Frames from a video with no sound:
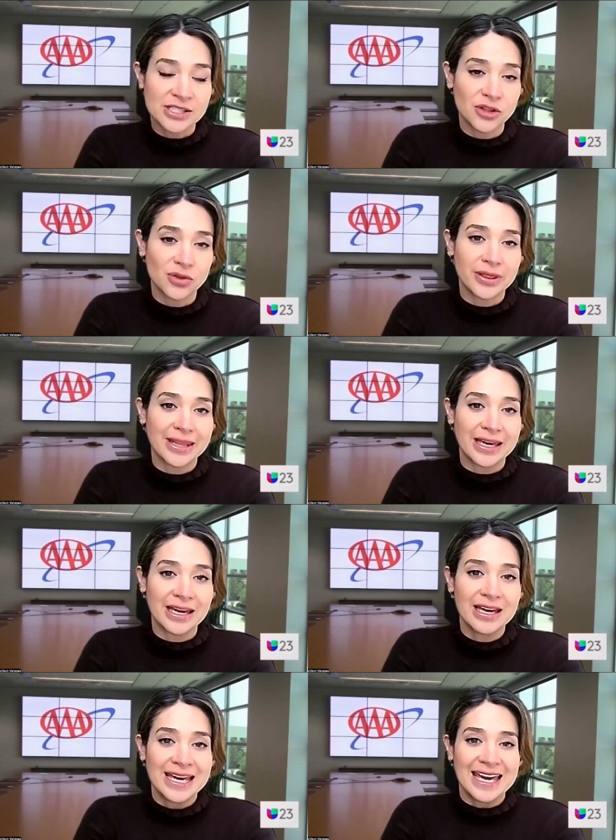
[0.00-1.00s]
en donde
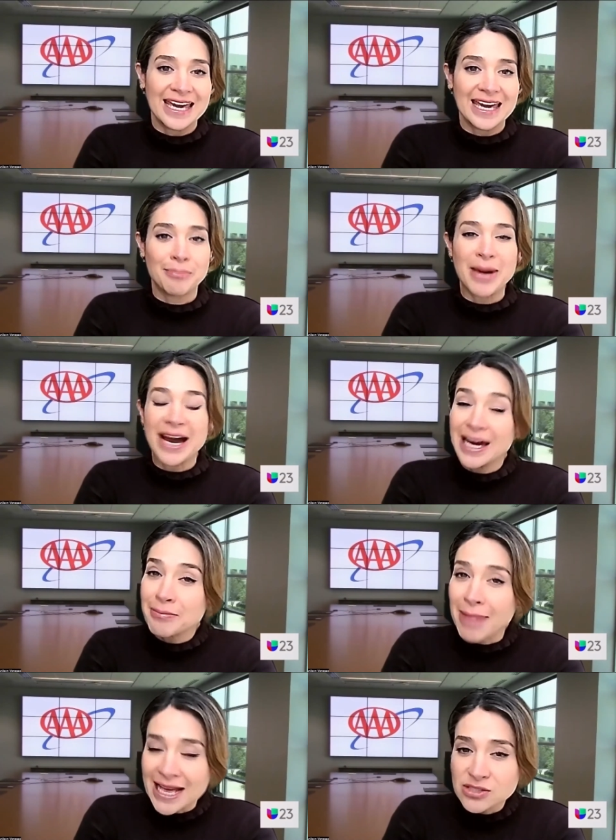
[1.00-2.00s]
eh, pagan
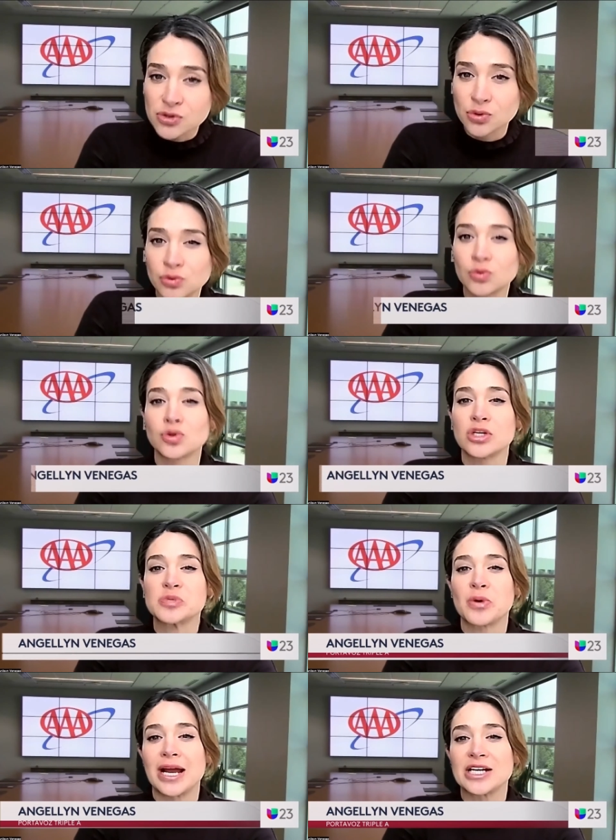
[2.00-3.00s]
más los conductores por
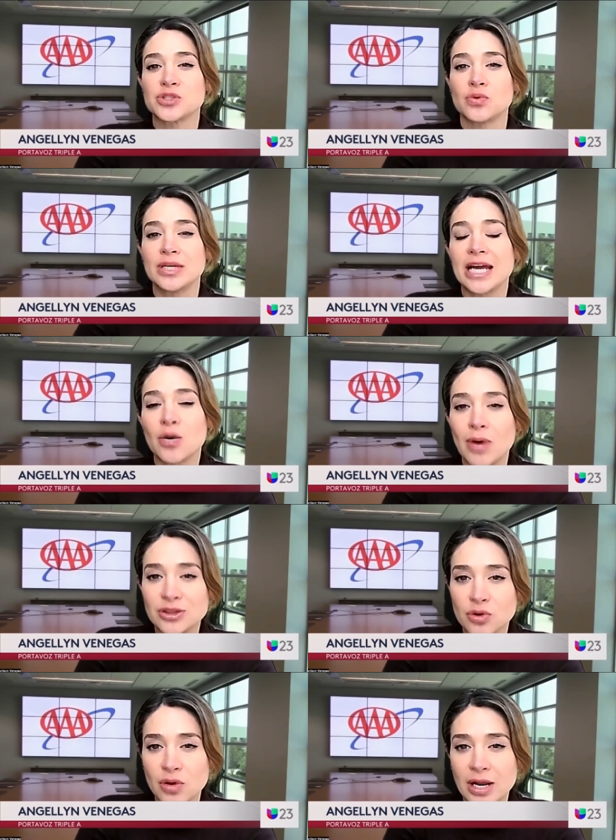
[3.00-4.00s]
la gasolina, 4
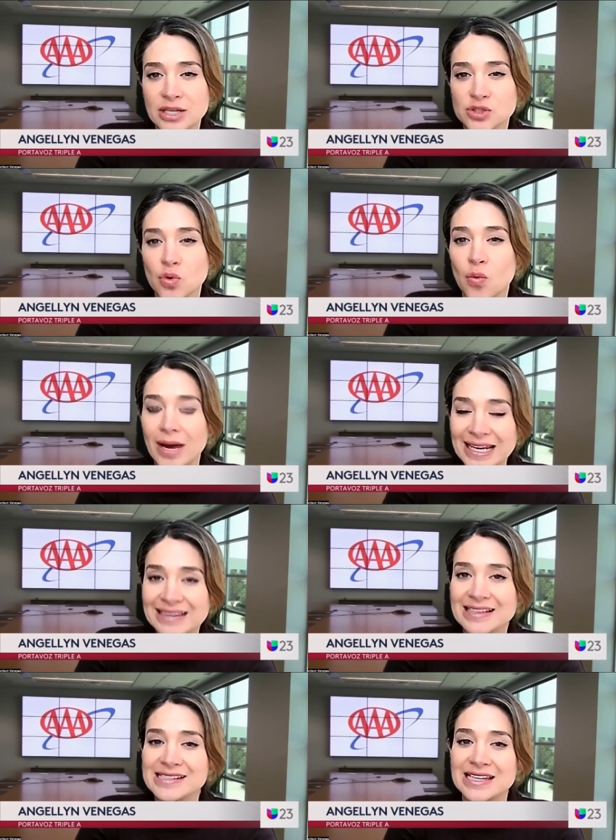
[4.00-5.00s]
dólares con 40
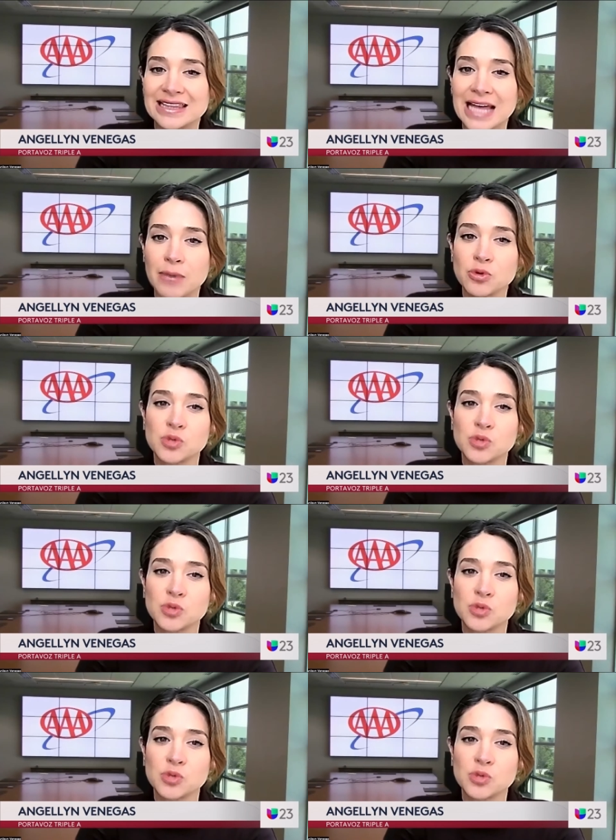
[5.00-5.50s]
centavos.